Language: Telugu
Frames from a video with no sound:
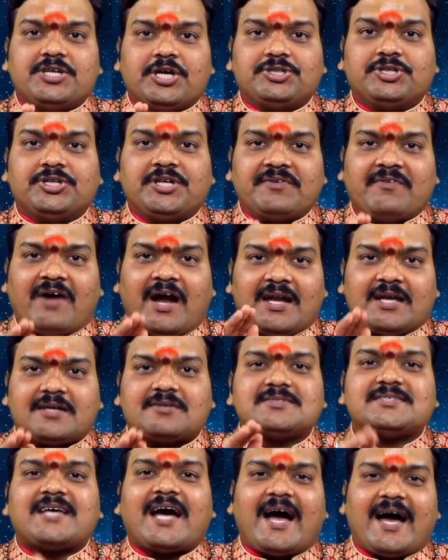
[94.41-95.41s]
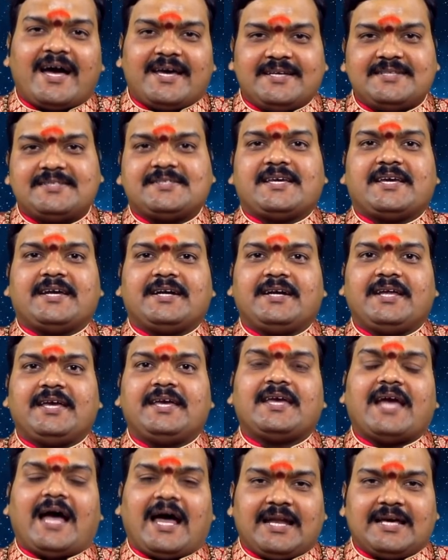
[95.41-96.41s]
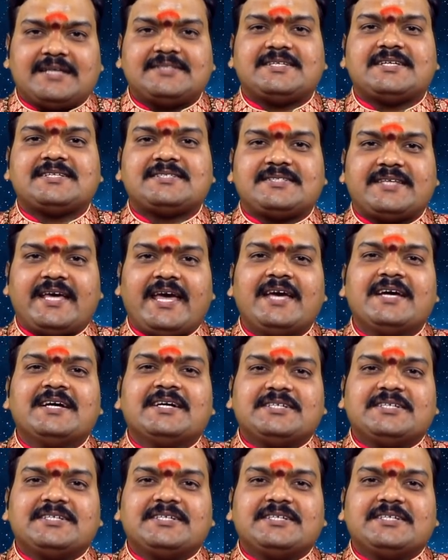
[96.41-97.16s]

ఎదుటి వాళ్లకు సహాయం చేయండి అలా చేస్తే